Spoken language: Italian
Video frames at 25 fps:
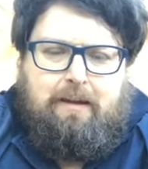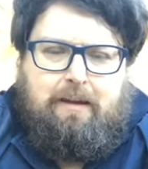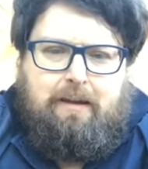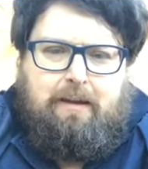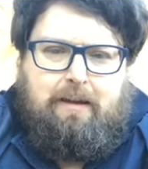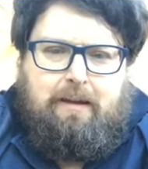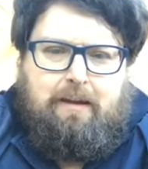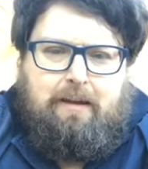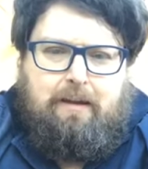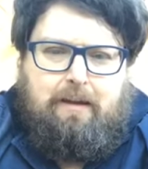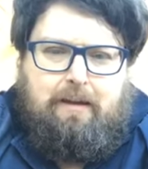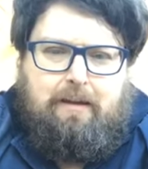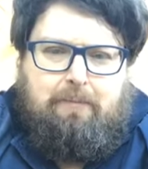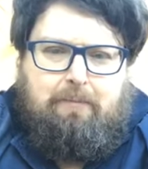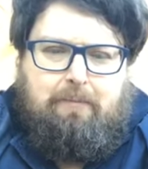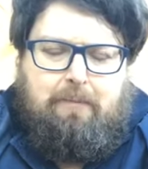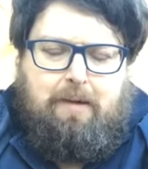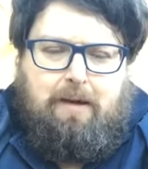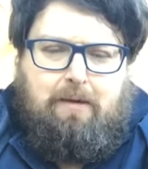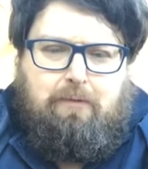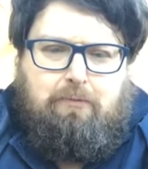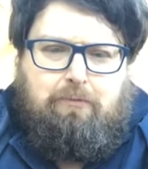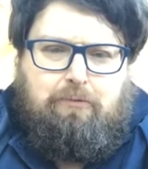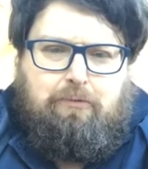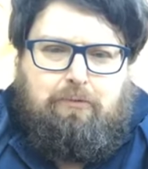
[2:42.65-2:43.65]
eh,
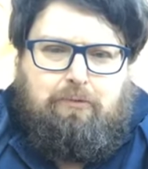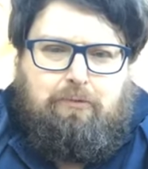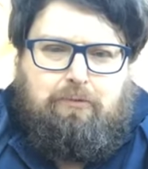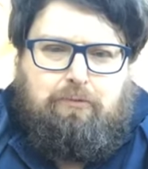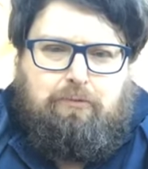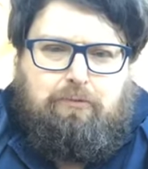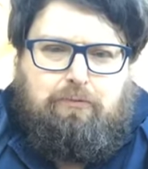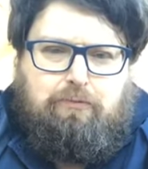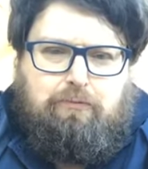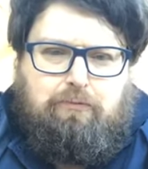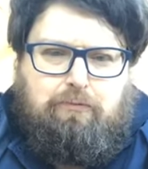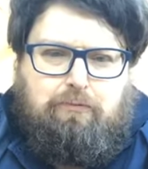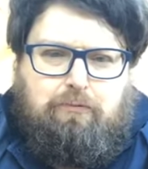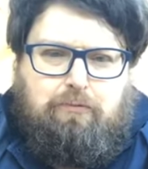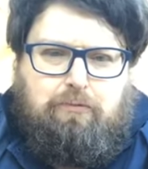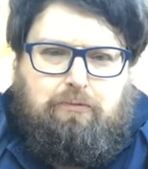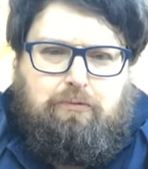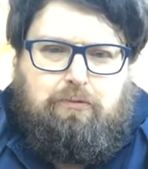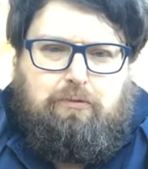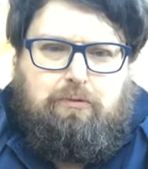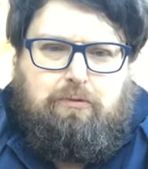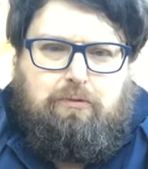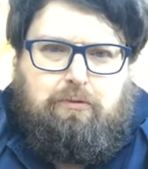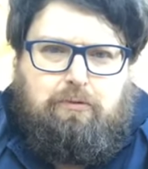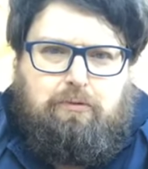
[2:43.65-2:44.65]
Mauro
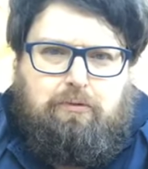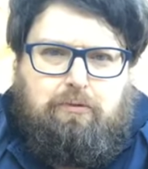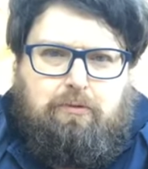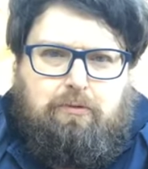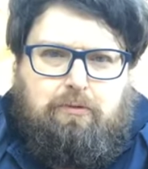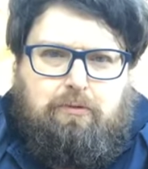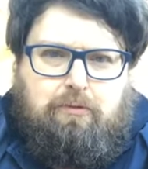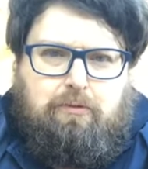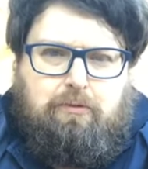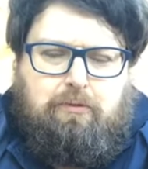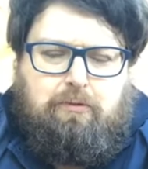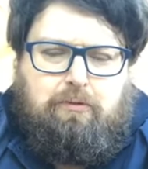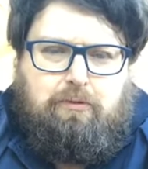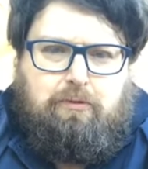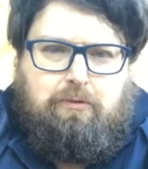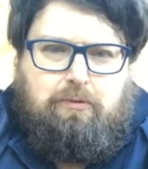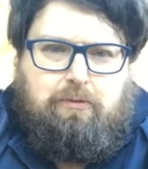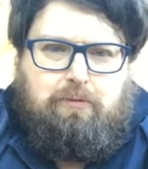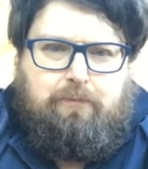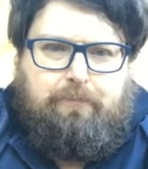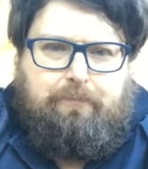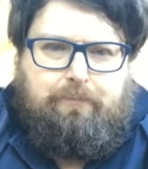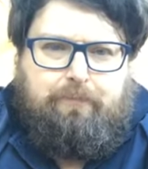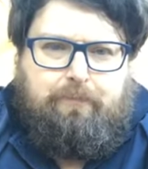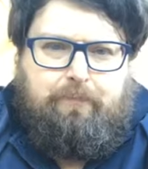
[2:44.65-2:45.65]
Rotunno,
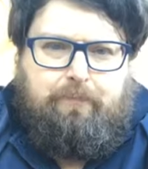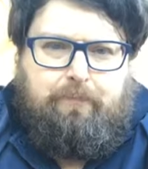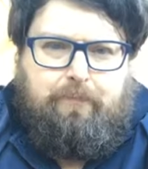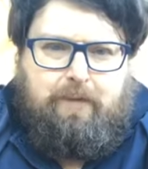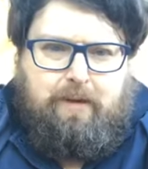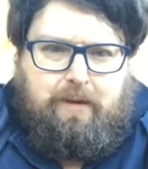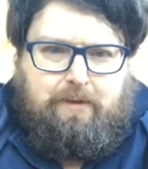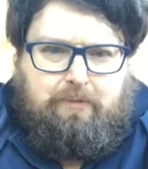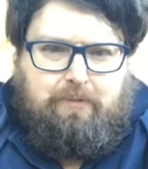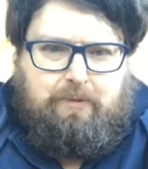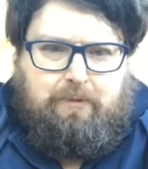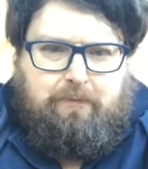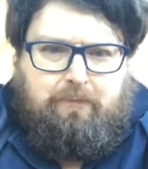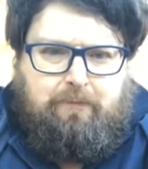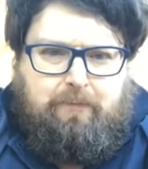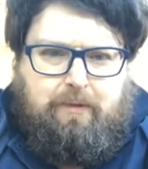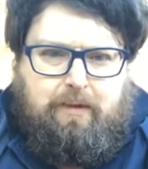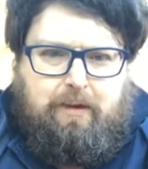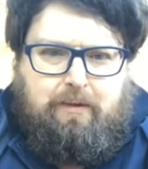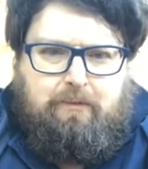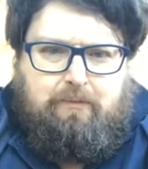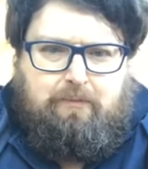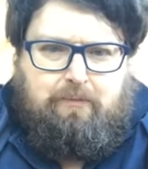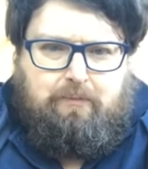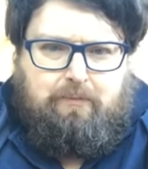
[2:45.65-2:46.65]
oh, mi chiedo
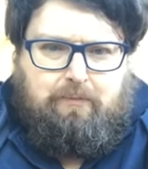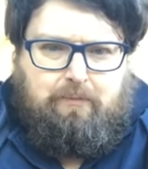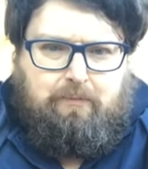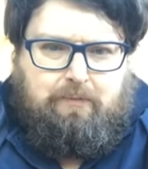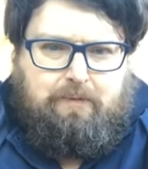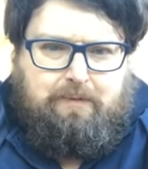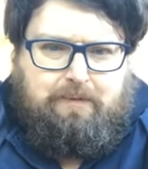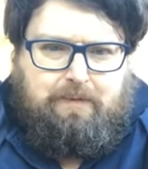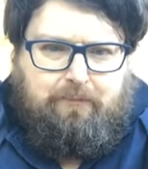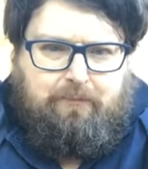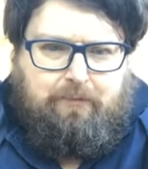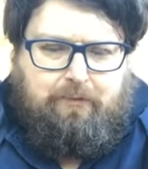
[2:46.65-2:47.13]
davvero come sta